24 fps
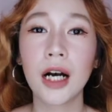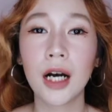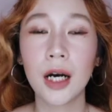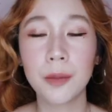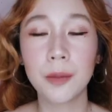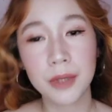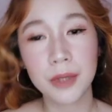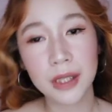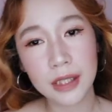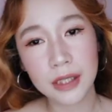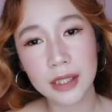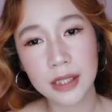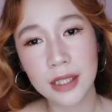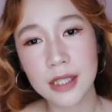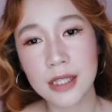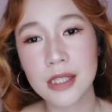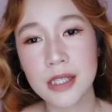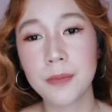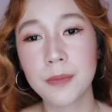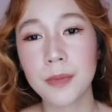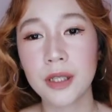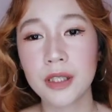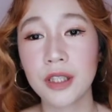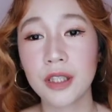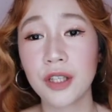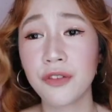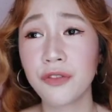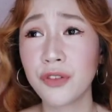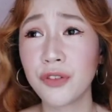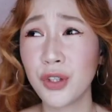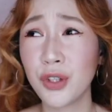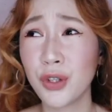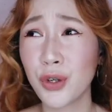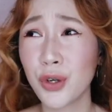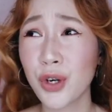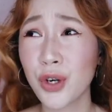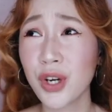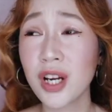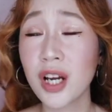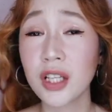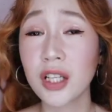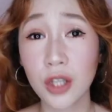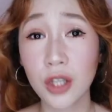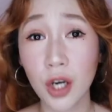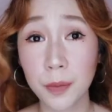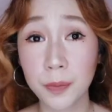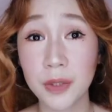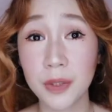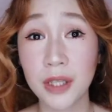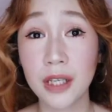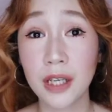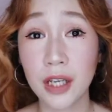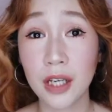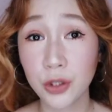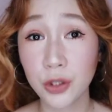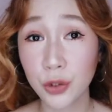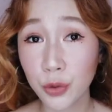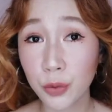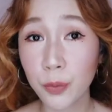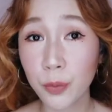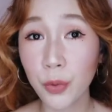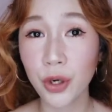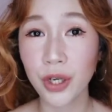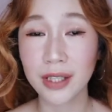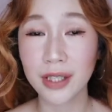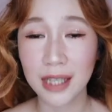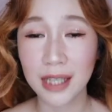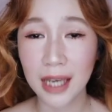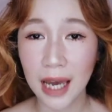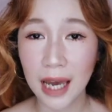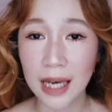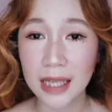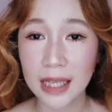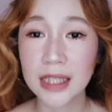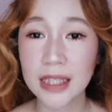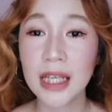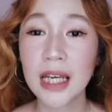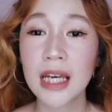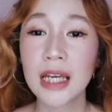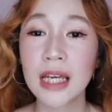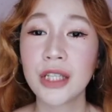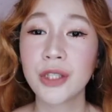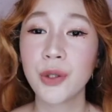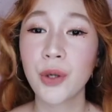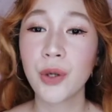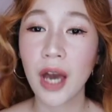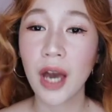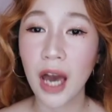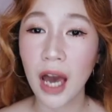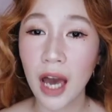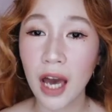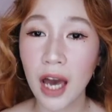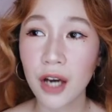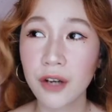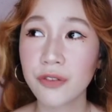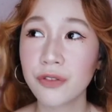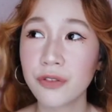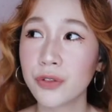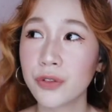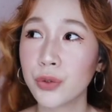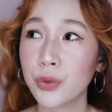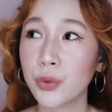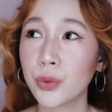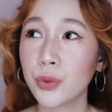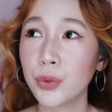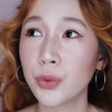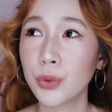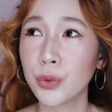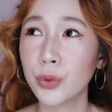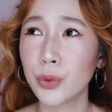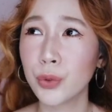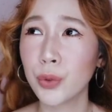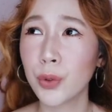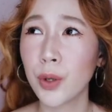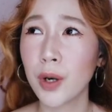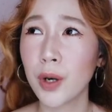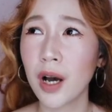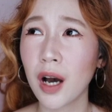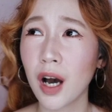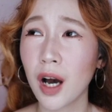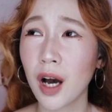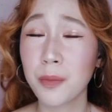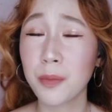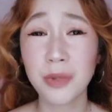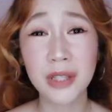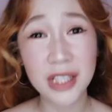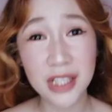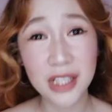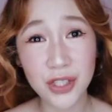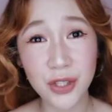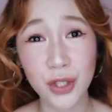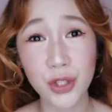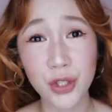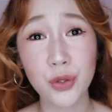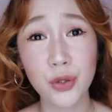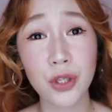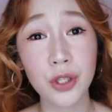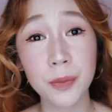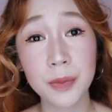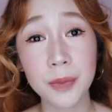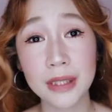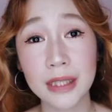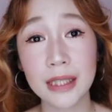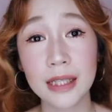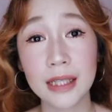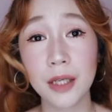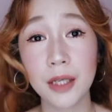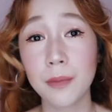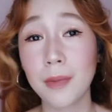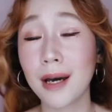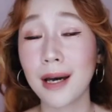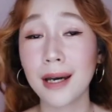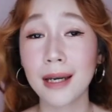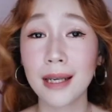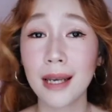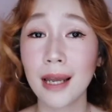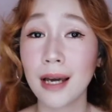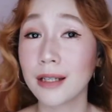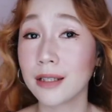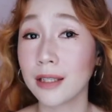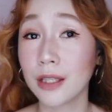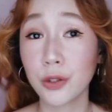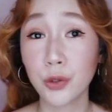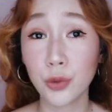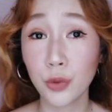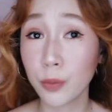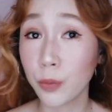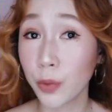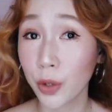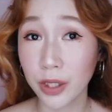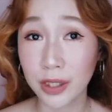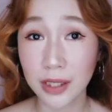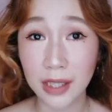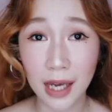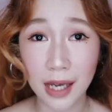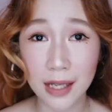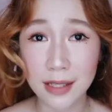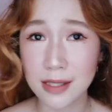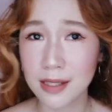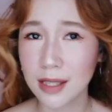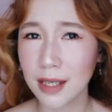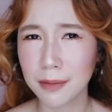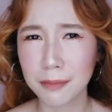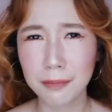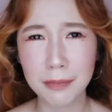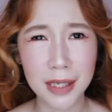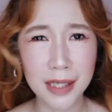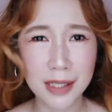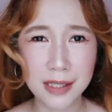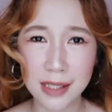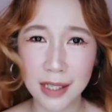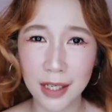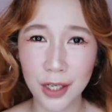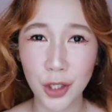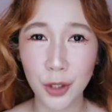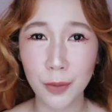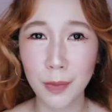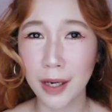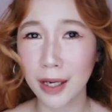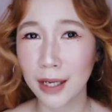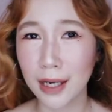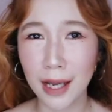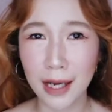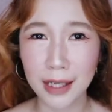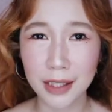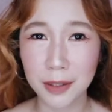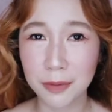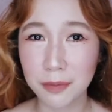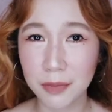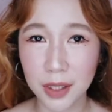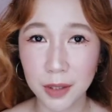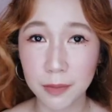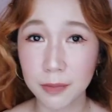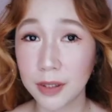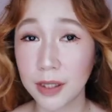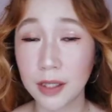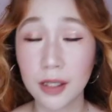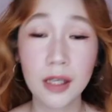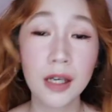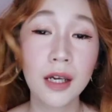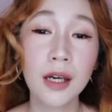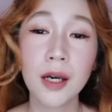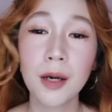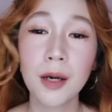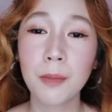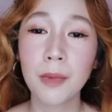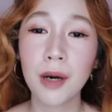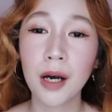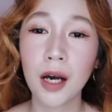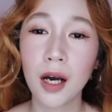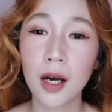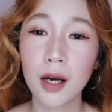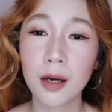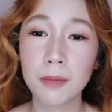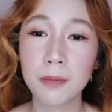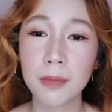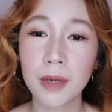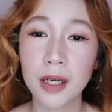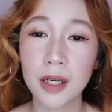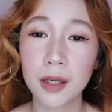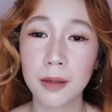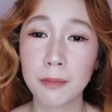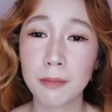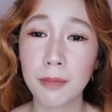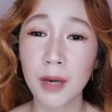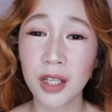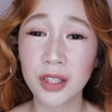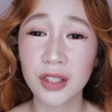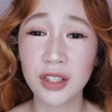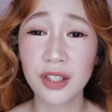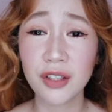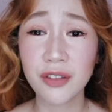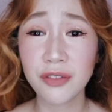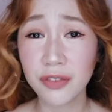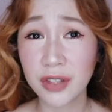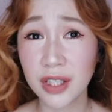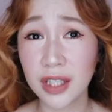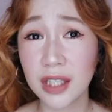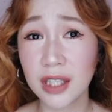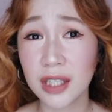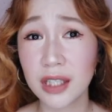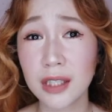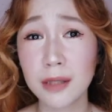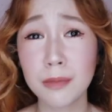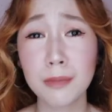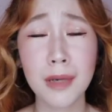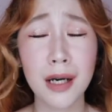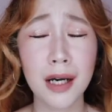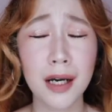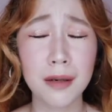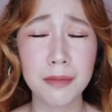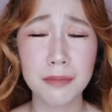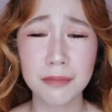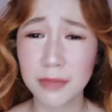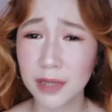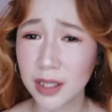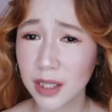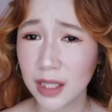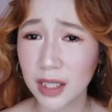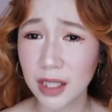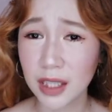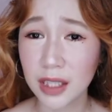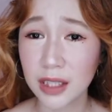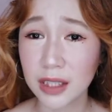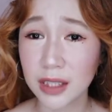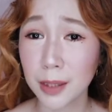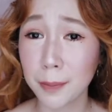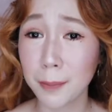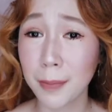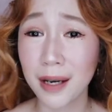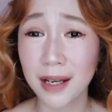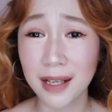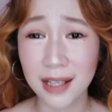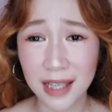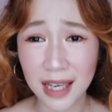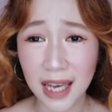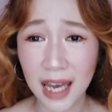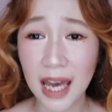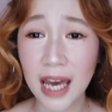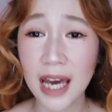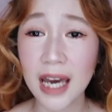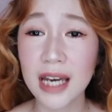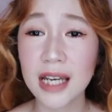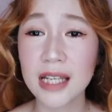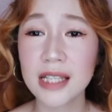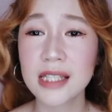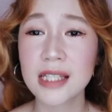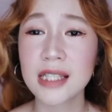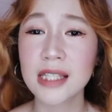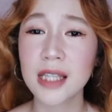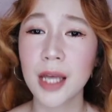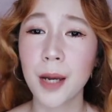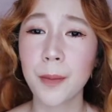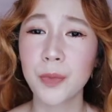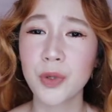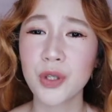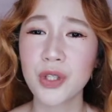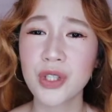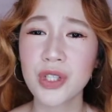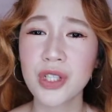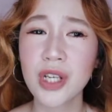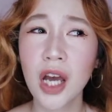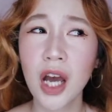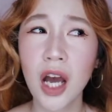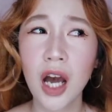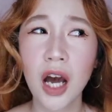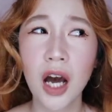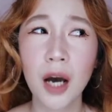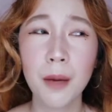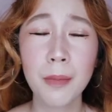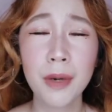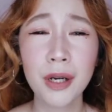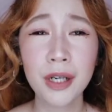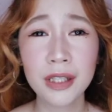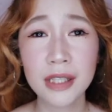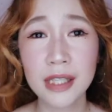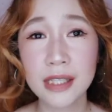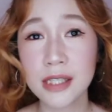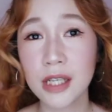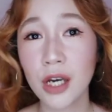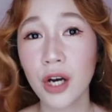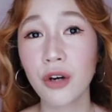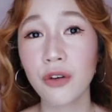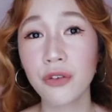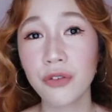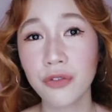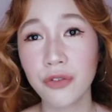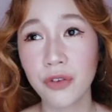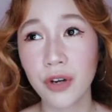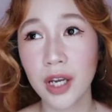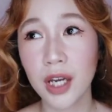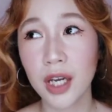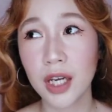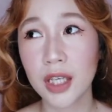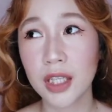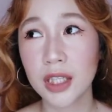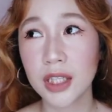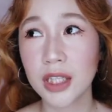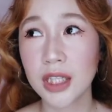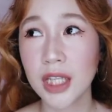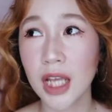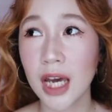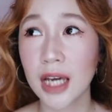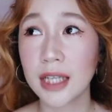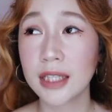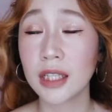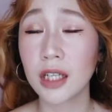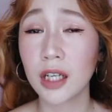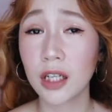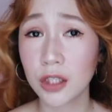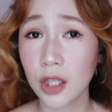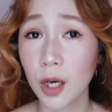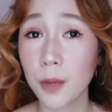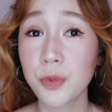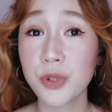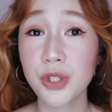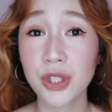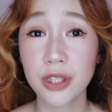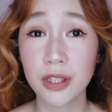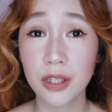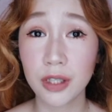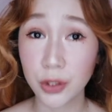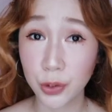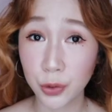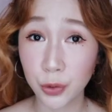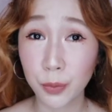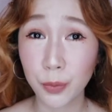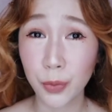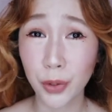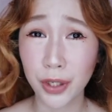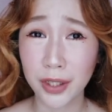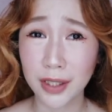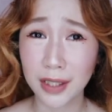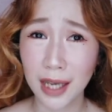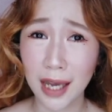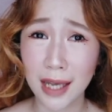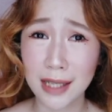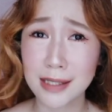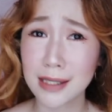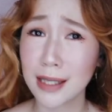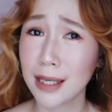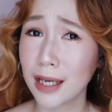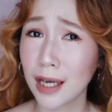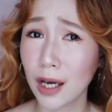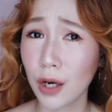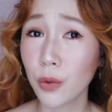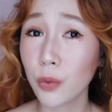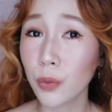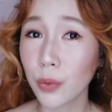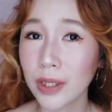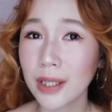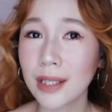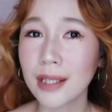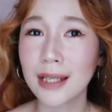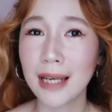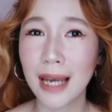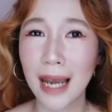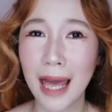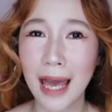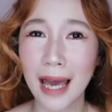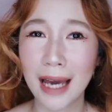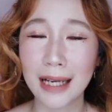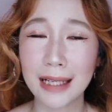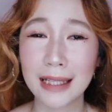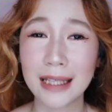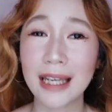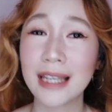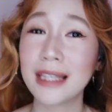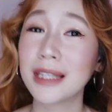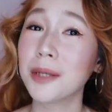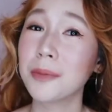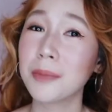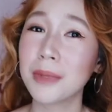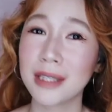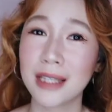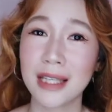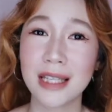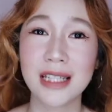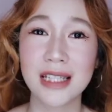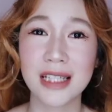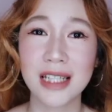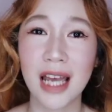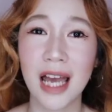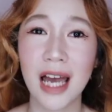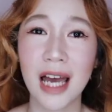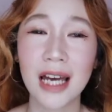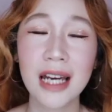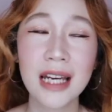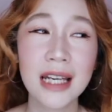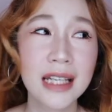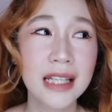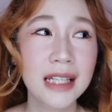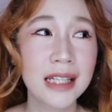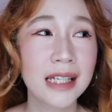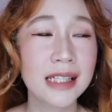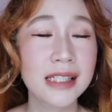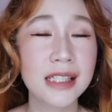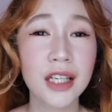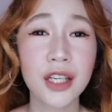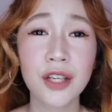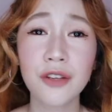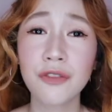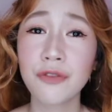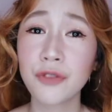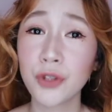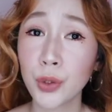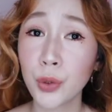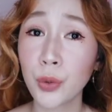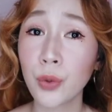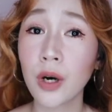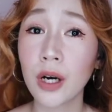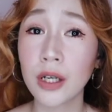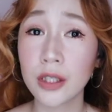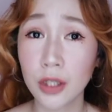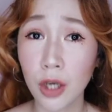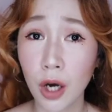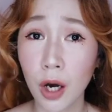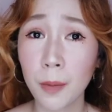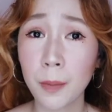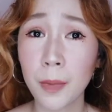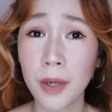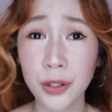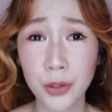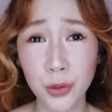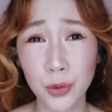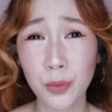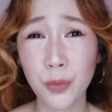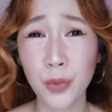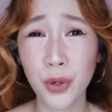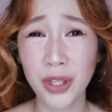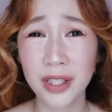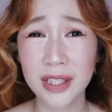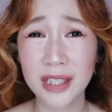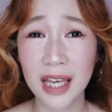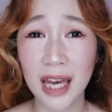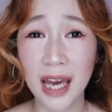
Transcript: um, kittens. But if you're adopting a newborn cat, you have to um, research kung ano ba talaga yung mga kailangan ng newborn cats. Like basic, ano ba kailangan ng baby? Mga parang bottle feed, mga milk na pang cats. Tapos, meron kasi akong friend na nag-adopt siya ng newborn cat, like a week lang, and namatay siya. Kasi if you adopt a newborn